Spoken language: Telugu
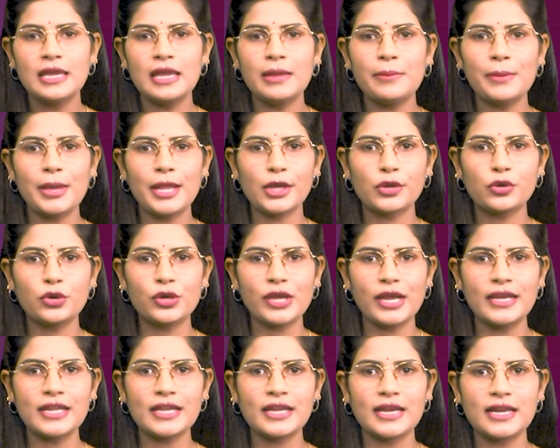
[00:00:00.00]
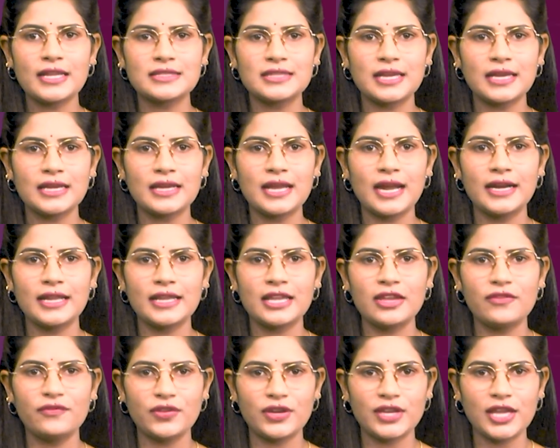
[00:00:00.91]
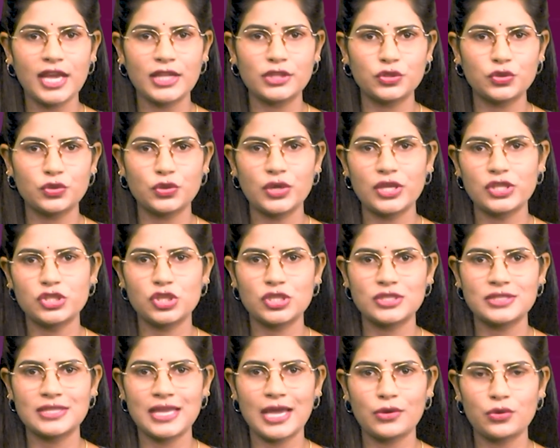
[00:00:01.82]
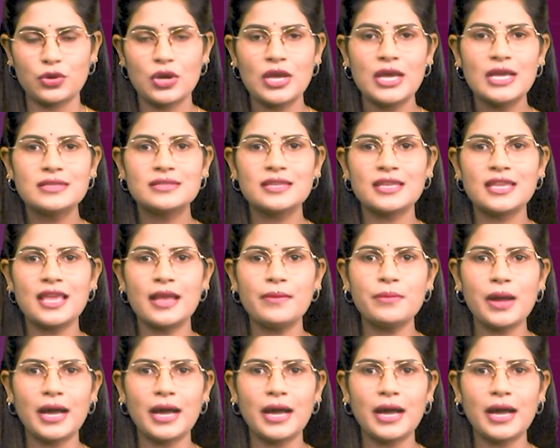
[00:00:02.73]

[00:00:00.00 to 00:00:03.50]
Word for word: ఈ మేరకు ఎన్నికల సంఘానికి ఫిర్యాదు కూడా చేశారు సీఎం